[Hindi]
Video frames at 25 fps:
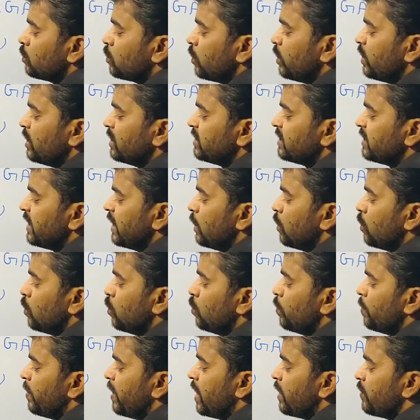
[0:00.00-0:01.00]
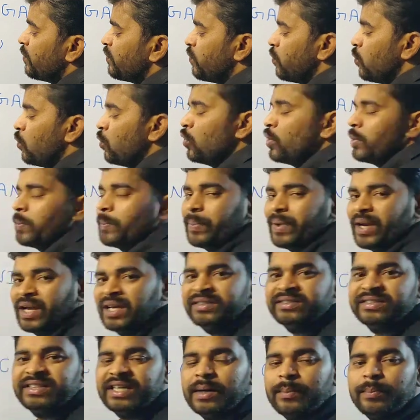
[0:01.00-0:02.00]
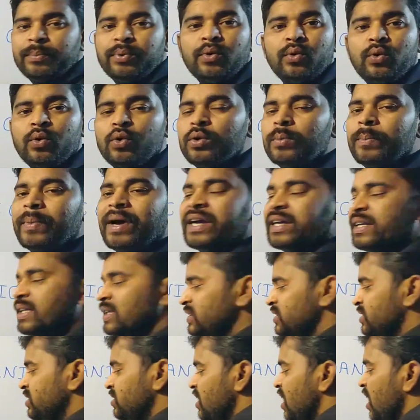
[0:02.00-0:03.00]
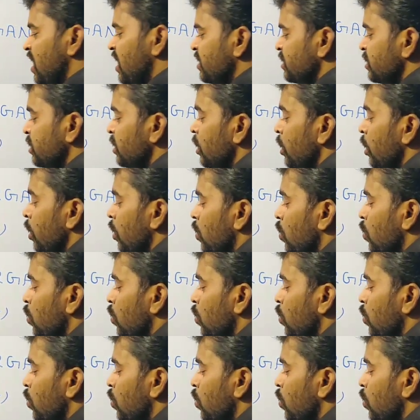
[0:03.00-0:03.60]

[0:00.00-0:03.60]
तो इसके ऊपर फोर प्लस या फोर माइनस चार्ज